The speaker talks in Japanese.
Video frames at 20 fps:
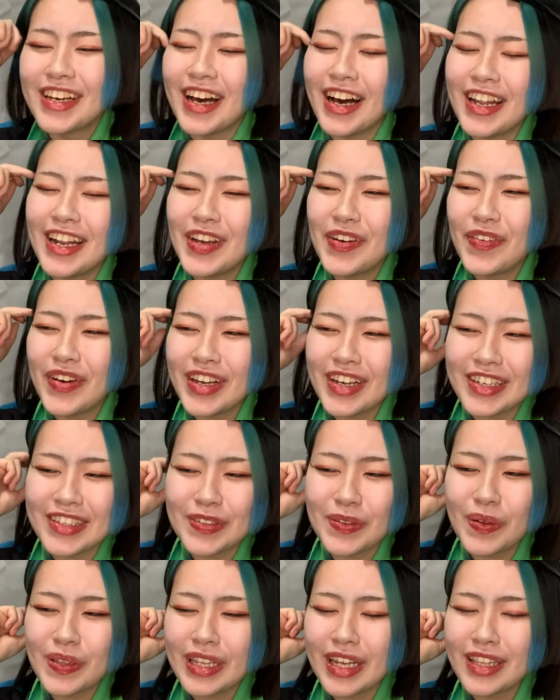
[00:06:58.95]
あれは、
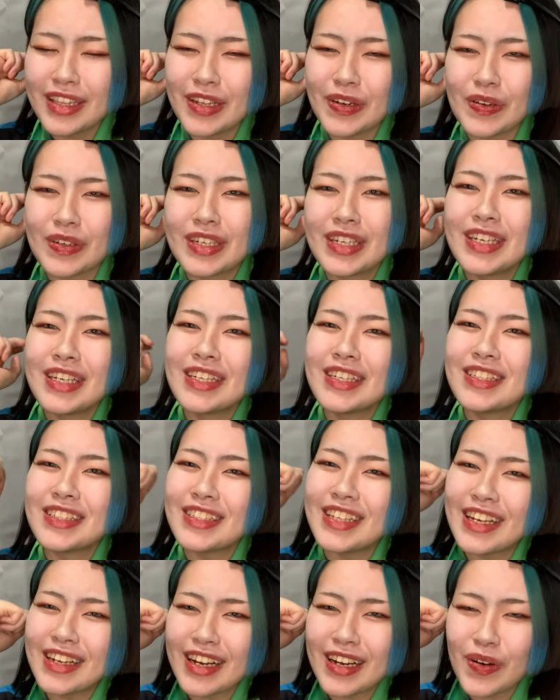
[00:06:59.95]
ど、なんだろう、
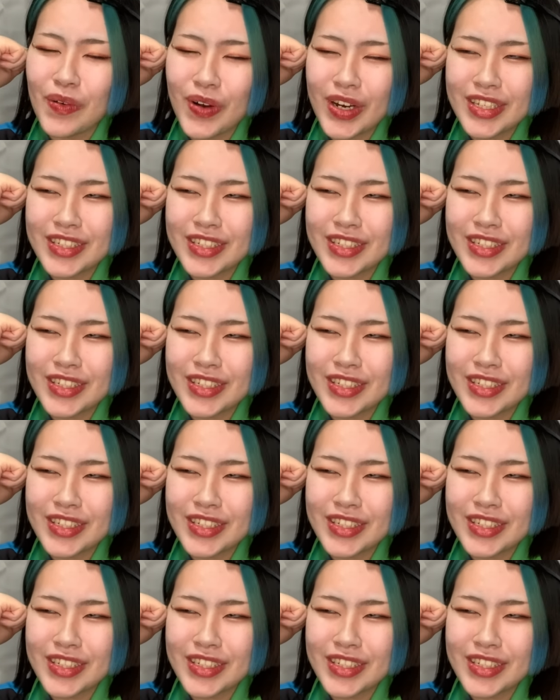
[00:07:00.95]
成果がおか